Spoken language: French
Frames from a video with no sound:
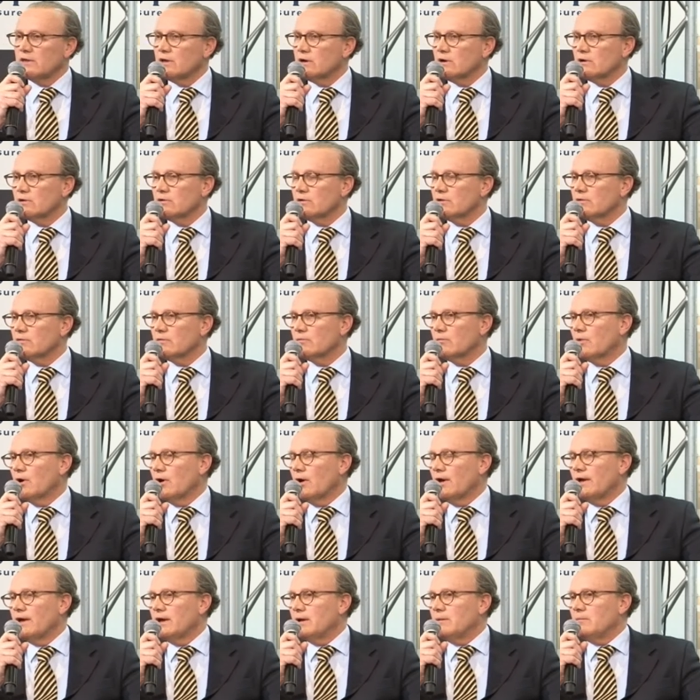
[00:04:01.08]
Euh,
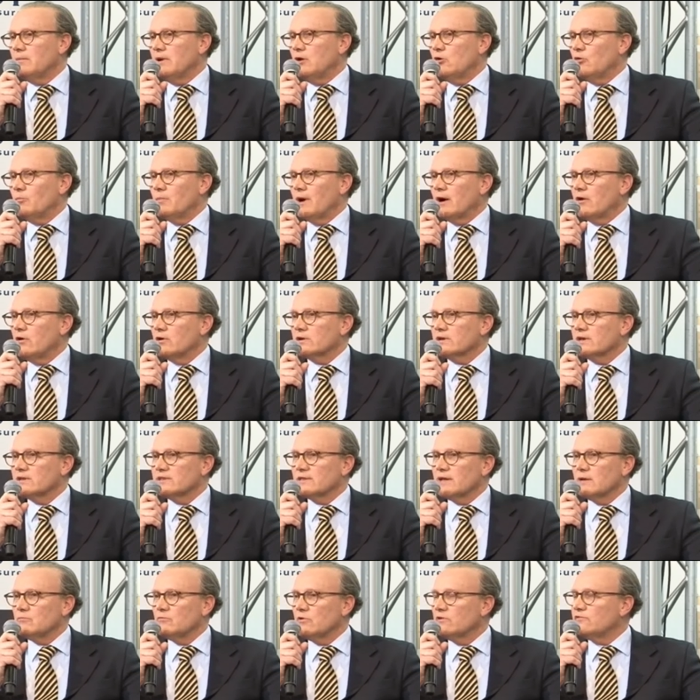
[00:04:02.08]
mais le Maroc est
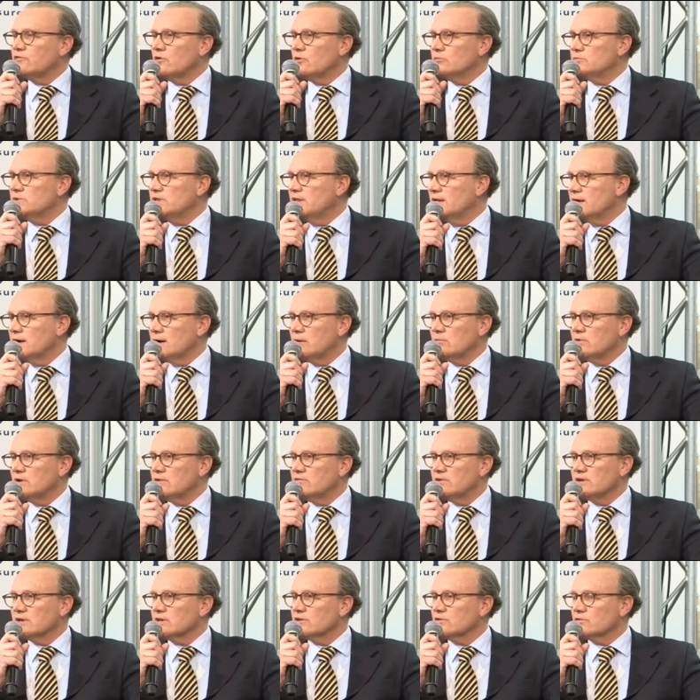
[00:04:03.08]
tellement formidable
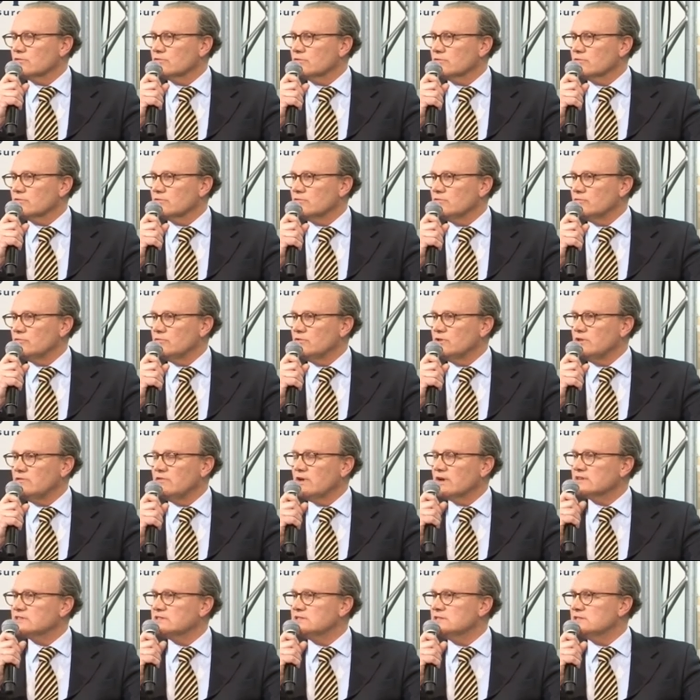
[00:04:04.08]
avec une
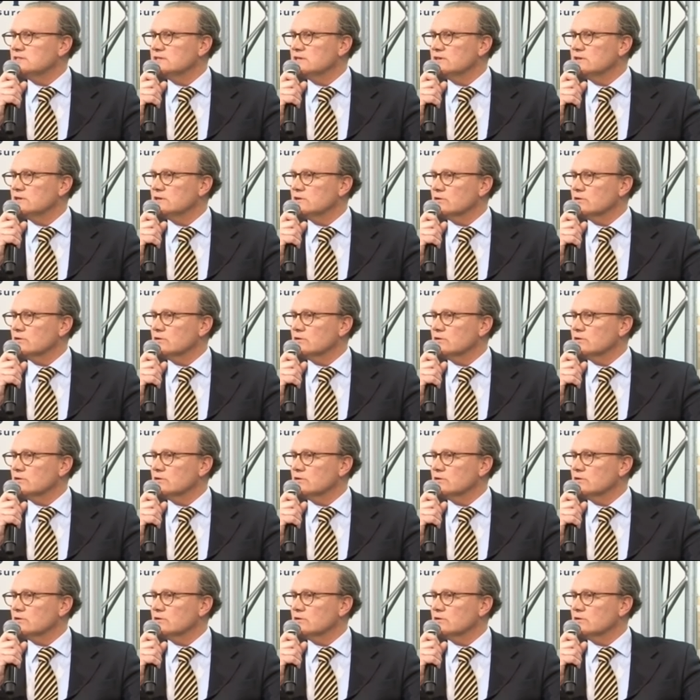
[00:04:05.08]
diversité.